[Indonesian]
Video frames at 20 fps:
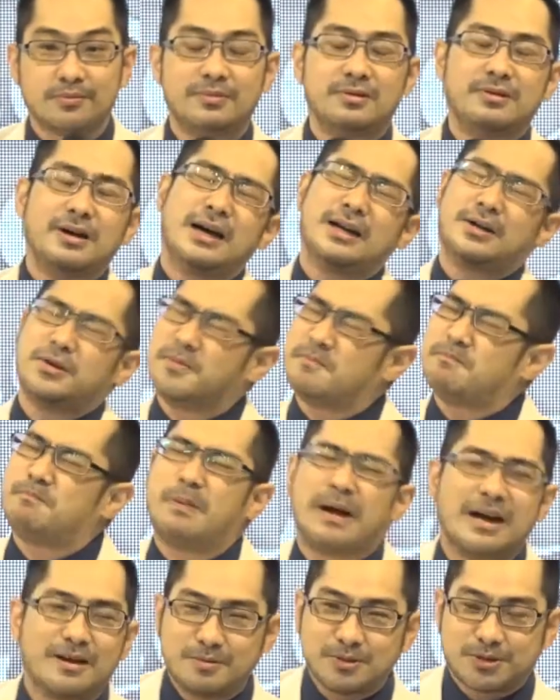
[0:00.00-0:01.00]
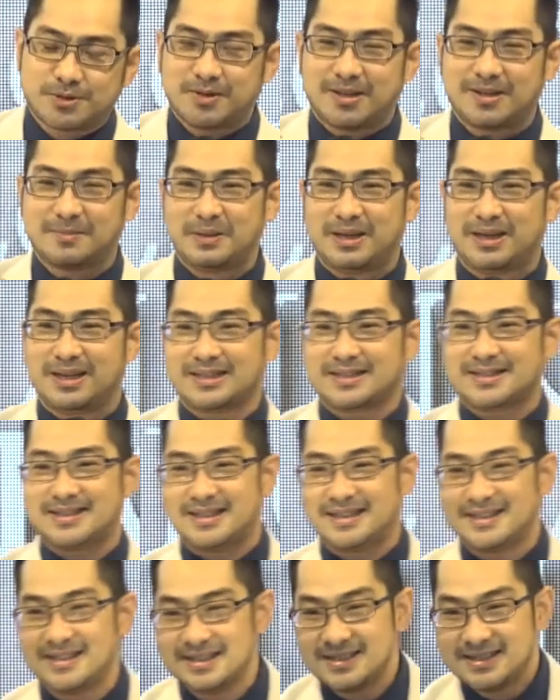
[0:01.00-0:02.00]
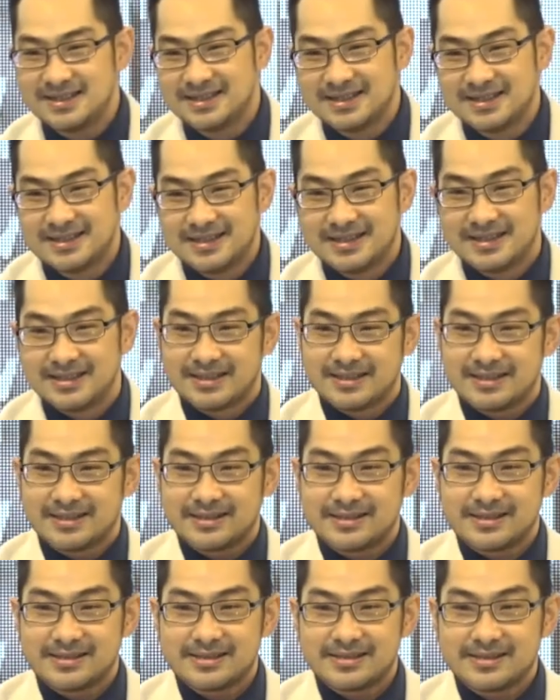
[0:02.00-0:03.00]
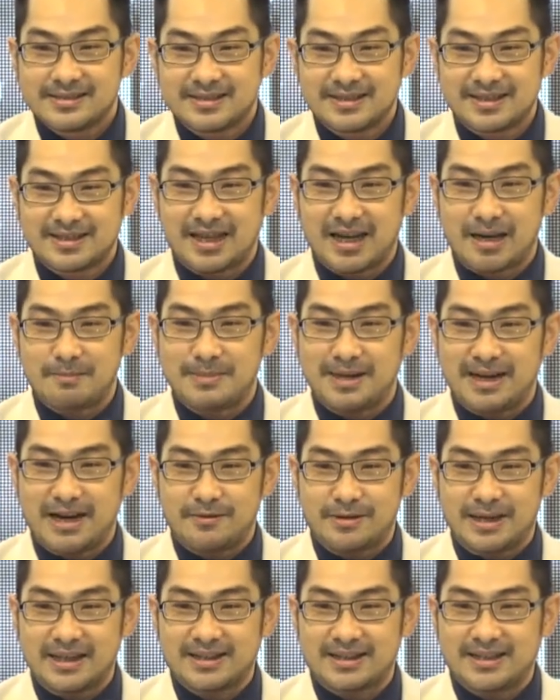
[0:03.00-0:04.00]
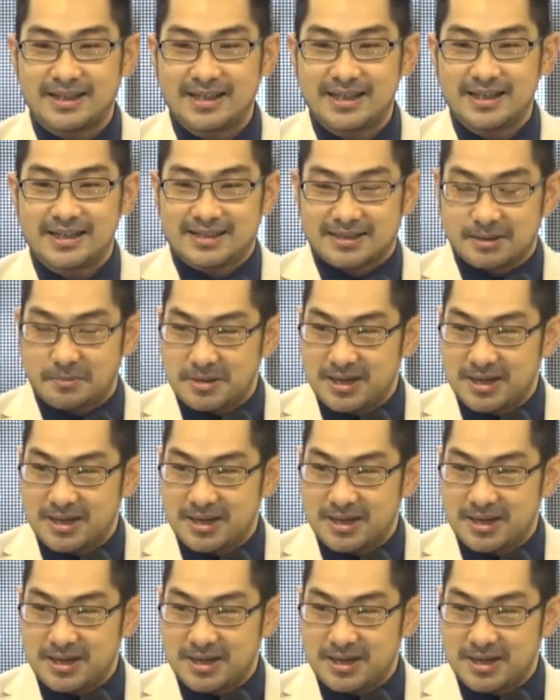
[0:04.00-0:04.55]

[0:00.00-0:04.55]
Waduh, bagus luar biasa. Setelah melewati 9